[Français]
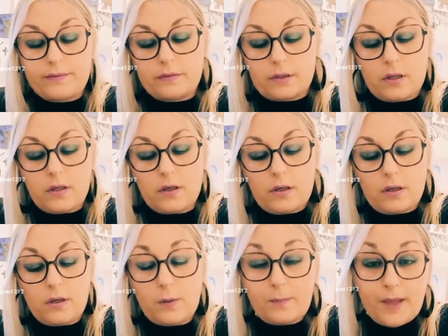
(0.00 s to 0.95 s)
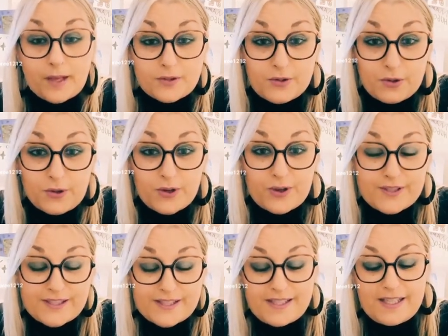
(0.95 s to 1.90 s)
Euh, bien sûr, euh,
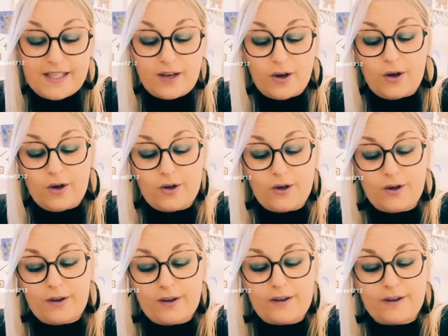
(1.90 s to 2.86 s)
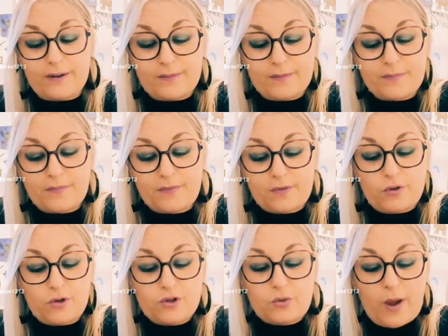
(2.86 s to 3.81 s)
si euh,
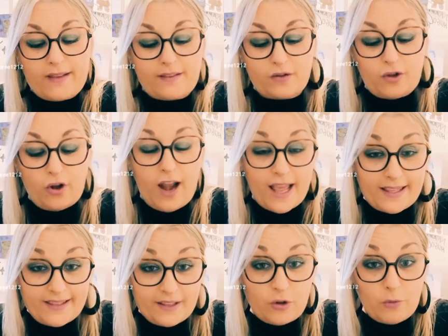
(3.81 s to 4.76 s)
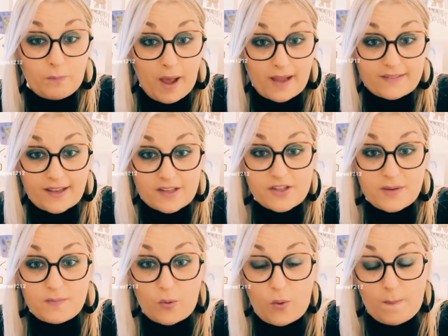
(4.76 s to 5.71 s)
tu le souhaites, de liker, de partager,
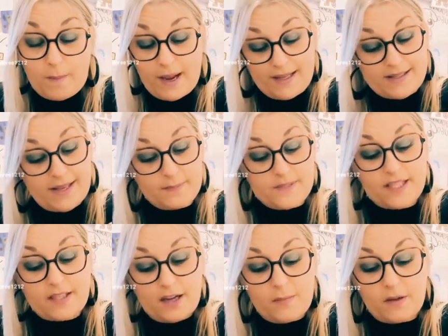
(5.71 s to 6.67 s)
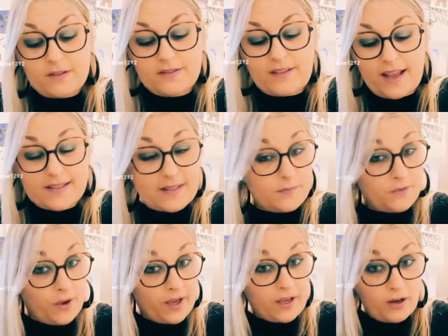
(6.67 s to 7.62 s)
pourquoi pas laisser un petit commentaire, ça me
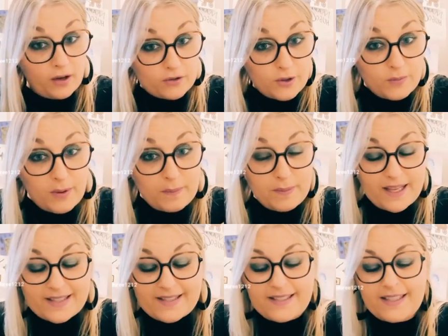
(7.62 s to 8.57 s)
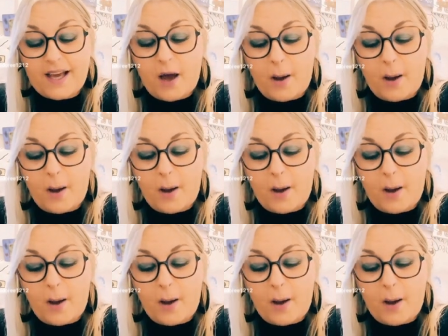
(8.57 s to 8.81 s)
ferait grandement plaisir.